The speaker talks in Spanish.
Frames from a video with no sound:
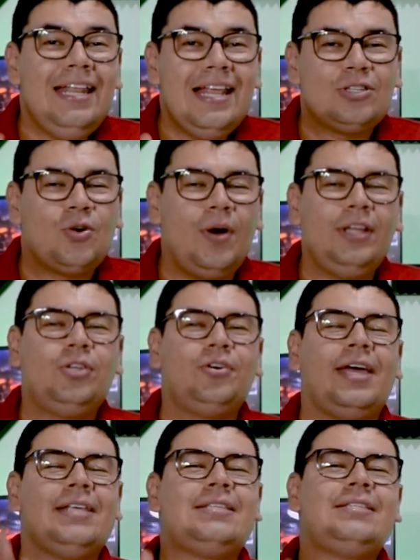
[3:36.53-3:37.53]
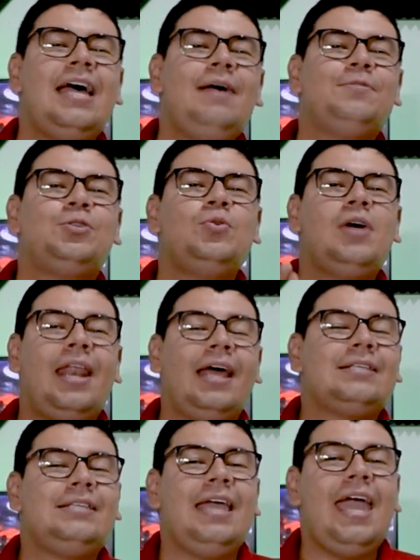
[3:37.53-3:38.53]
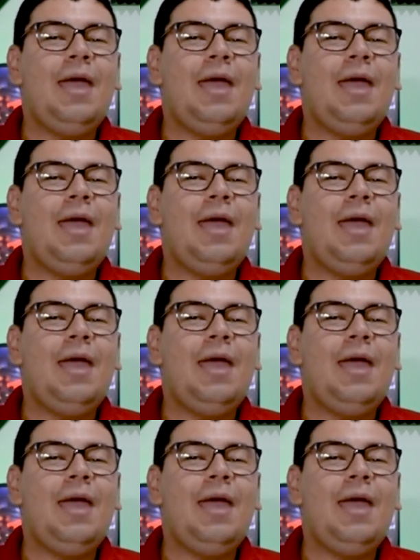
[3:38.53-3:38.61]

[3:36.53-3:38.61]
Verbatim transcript: y les cuento que Samsung Galaxy